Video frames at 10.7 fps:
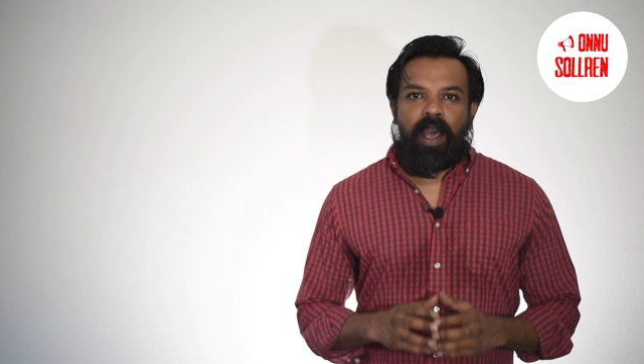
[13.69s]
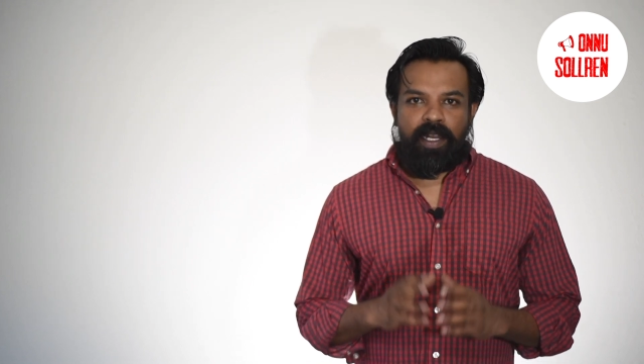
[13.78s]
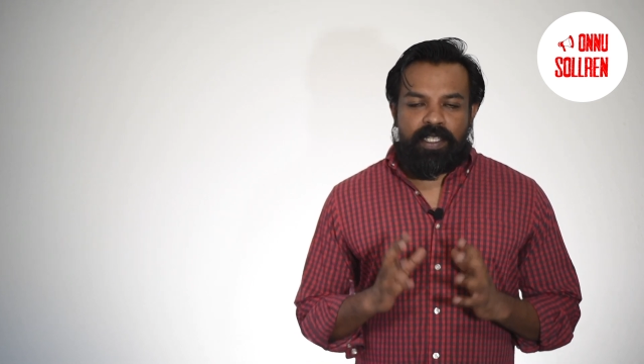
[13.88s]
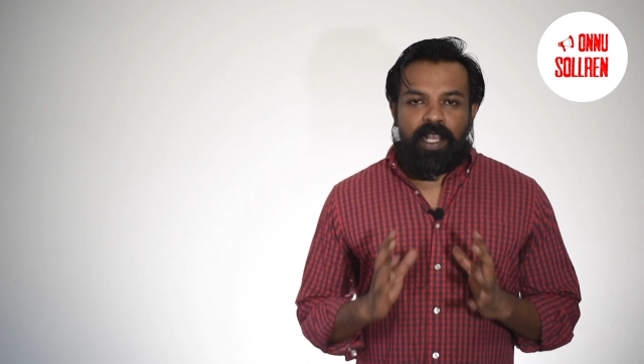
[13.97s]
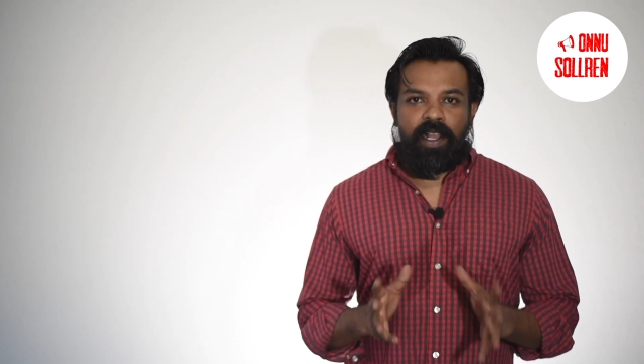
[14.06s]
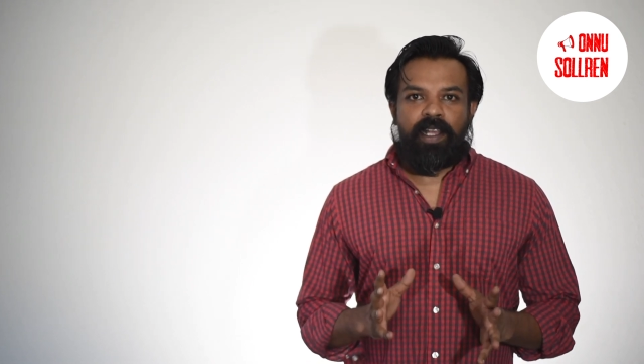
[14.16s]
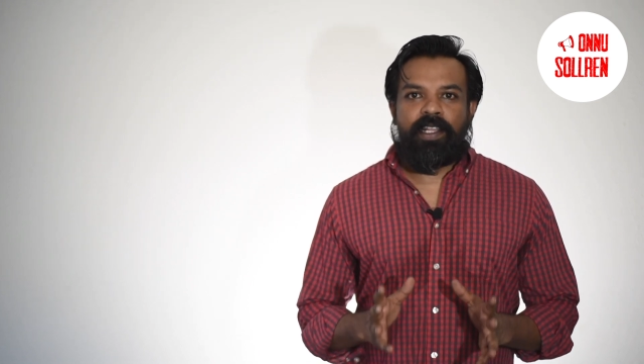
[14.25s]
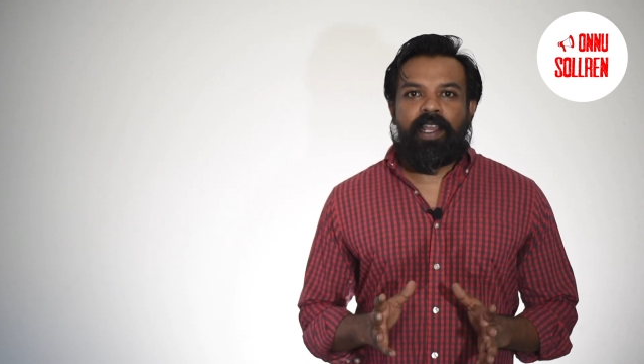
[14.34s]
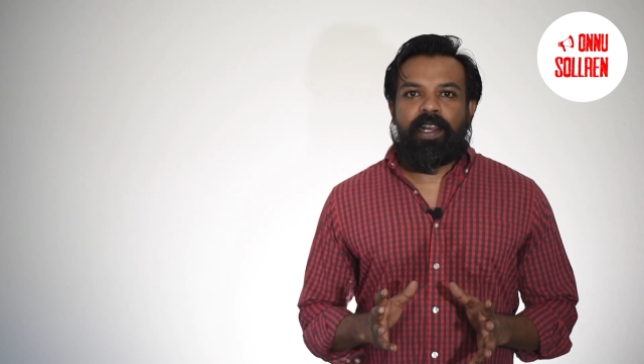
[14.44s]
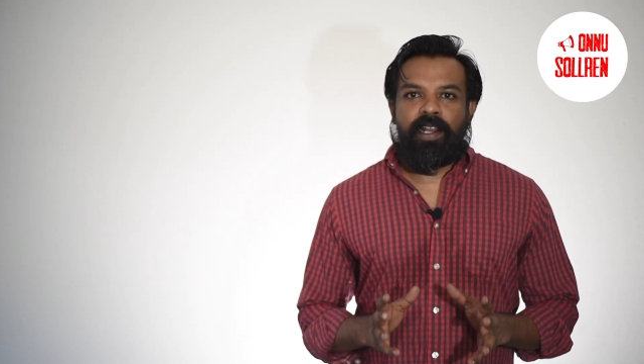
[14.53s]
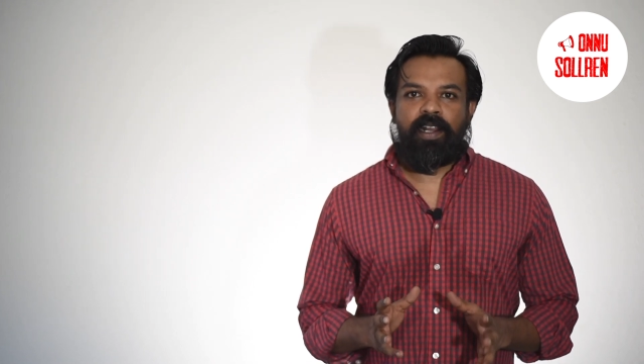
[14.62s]
அரசாங்க
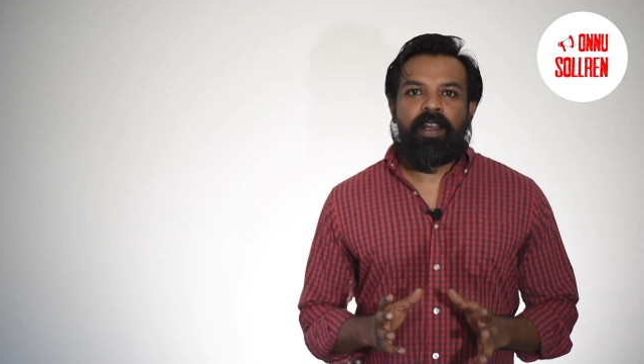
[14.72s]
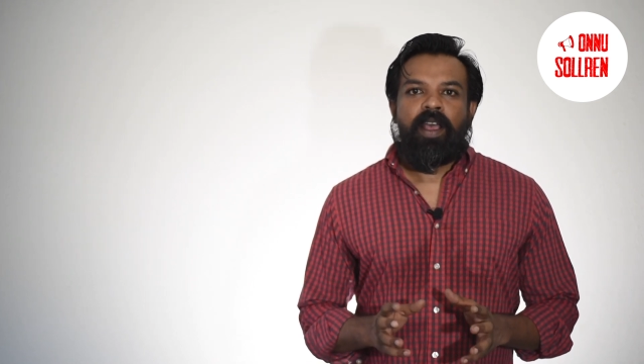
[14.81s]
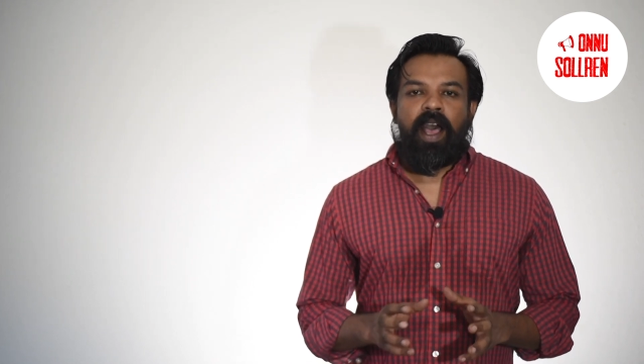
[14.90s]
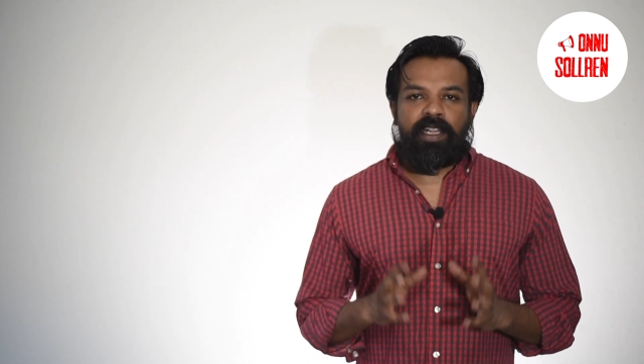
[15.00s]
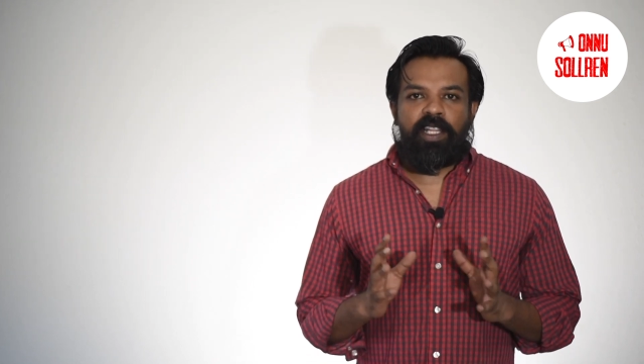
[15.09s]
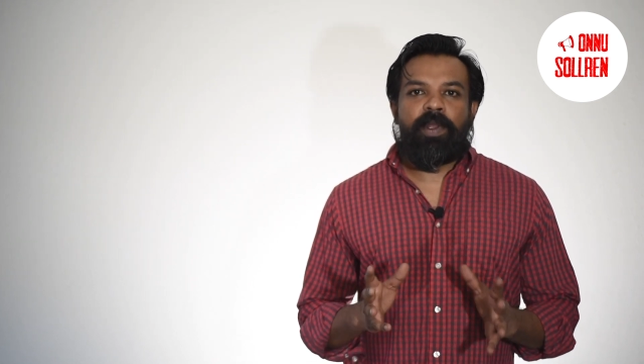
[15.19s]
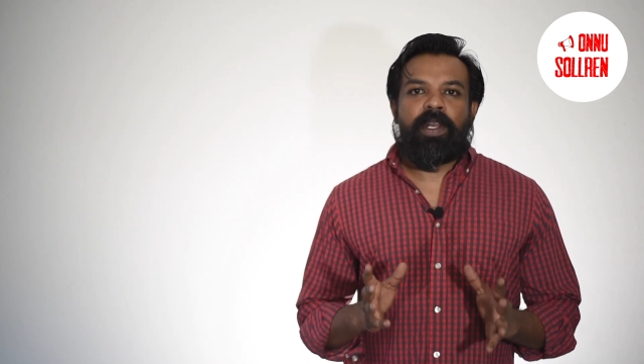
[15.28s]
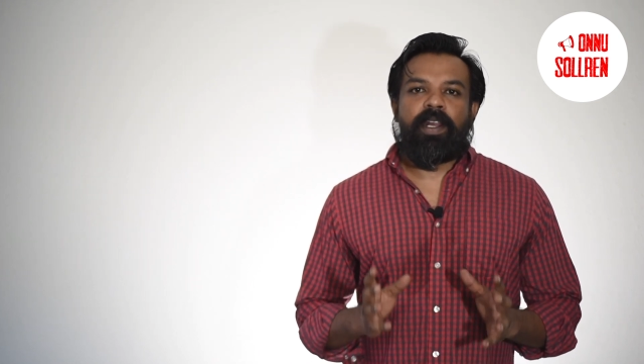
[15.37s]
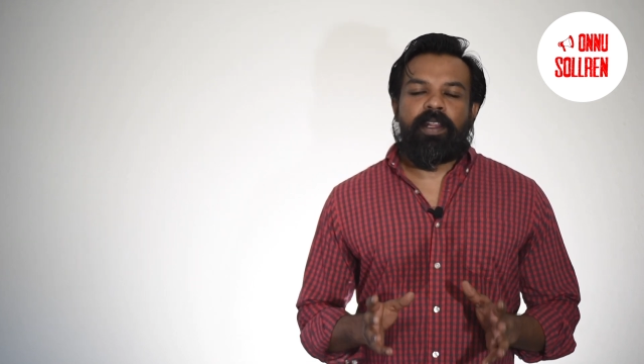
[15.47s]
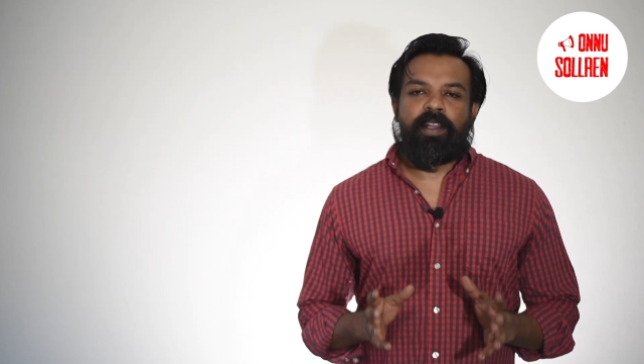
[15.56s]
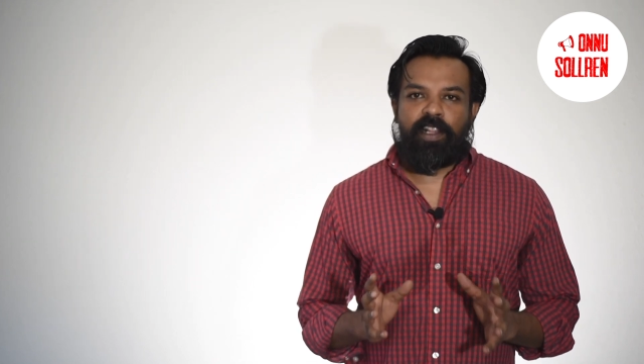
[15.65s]
அதிகாரிகள் அத்துமீறி
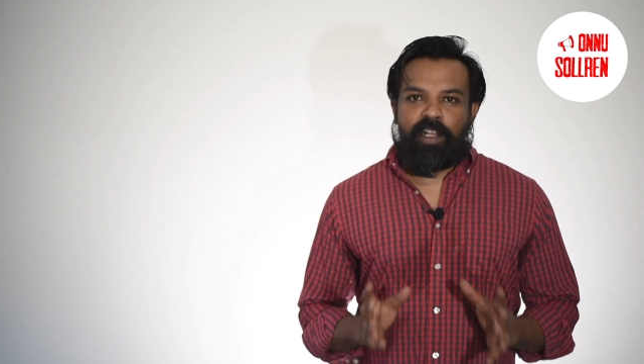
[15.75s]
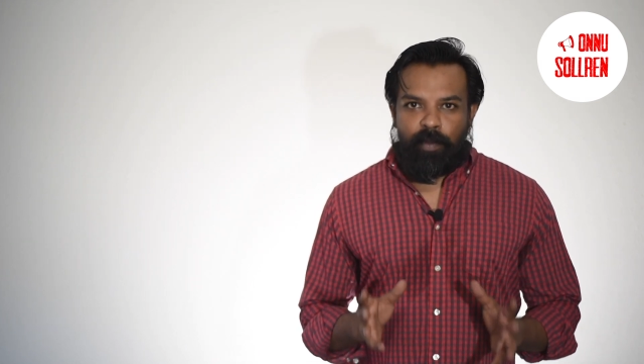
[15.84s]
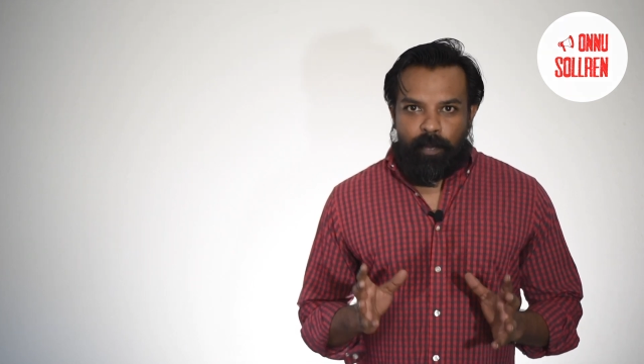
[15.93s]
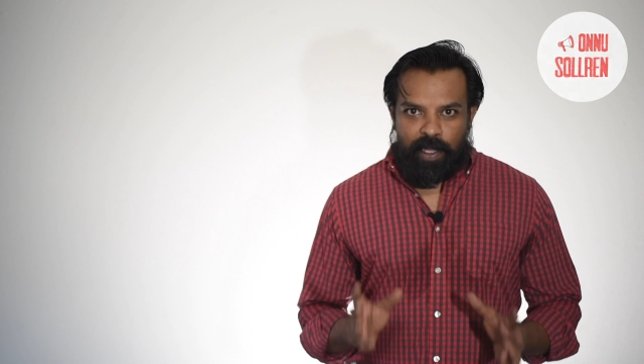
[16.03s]
நடந்ததை நம்ம